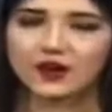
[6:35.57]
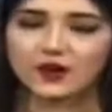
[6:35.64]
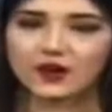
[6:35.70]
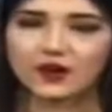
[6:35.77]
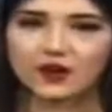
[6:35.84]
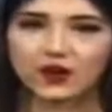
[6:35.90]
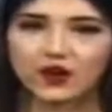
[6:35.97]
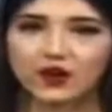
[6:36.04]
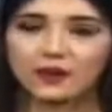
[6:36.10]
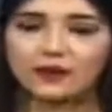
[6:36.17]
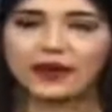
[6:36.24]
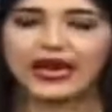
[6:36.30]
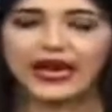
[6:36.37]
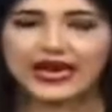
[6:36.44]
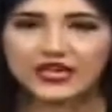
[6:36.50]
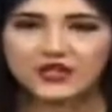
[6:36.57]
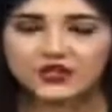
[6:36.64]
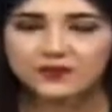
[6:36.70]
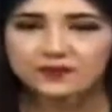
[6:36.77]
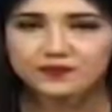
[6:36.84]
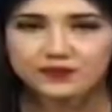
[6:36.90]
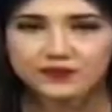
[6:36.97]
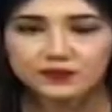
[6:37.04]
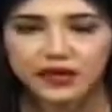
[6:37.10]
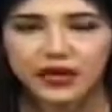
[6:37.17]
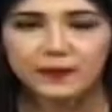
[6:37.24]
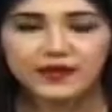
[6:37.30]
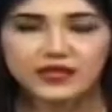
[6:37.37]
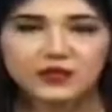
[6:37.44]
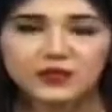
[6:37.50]
ऑन पेज
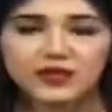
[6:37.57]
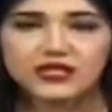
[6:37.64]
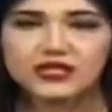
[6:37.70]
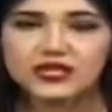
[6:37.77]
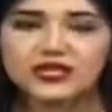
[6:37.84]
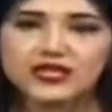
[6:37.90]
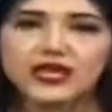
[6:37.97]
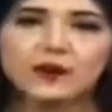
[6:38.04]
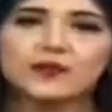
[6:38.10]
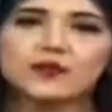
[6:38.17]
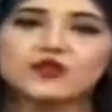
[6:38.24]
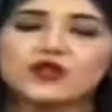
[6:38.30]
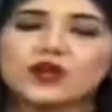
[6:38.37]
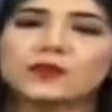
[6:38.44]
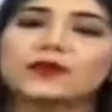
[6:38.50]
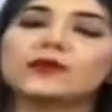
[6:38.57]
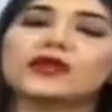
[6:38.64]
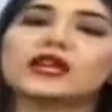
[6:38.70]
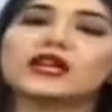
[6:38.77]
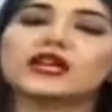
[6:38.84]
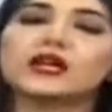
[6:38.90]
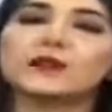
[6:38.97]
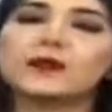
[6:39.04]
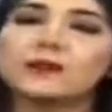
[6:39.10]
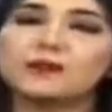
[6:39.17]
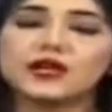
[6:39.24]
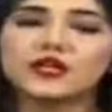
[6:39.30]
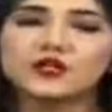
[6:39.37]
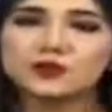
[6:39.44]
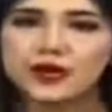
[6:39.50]
मेरे पेज पे कर सकते हैं या फिर जो नंबर मैंने कल अपने
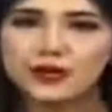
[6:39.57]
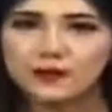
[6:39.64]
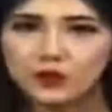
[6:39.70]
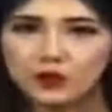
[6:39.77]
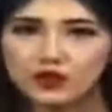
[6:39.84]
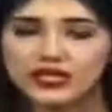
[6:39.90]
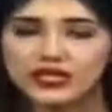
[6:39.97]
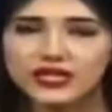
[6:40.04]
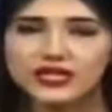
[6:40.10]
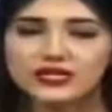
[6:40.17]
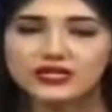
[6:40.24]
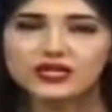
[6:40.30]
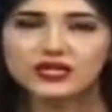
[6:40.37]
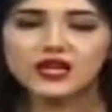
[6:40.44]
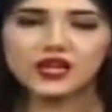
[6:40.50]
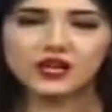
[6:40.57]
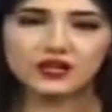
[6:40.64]
पेज पे अपलोड किया था